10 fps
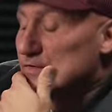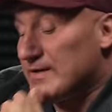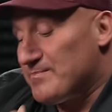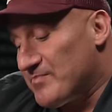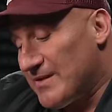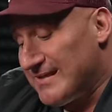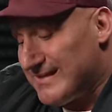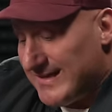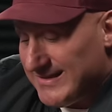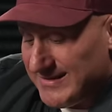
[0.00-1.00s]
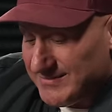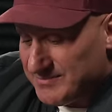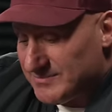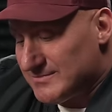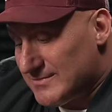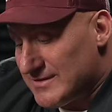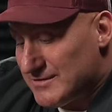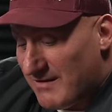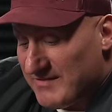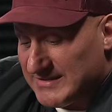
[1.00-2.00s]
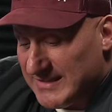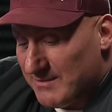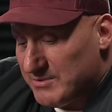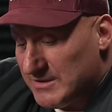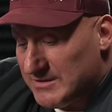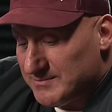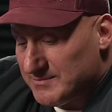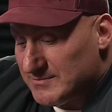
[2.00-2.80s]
Słuchaj, generalnie Sławek Drabik